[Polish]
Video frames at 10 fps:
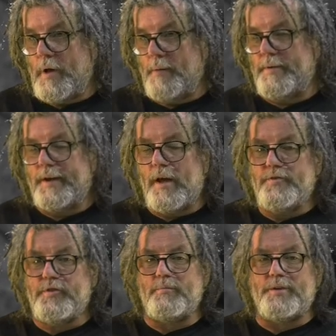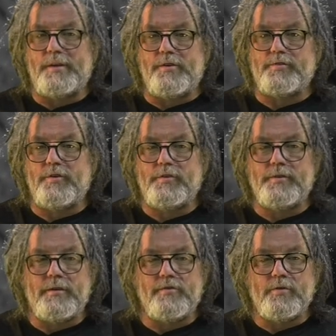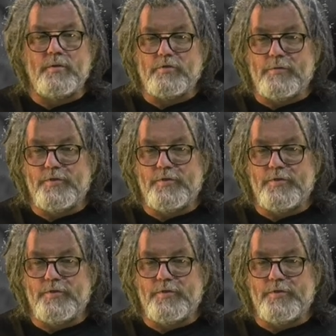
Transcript: amerykańskie i brytyjskie sygnalizują, że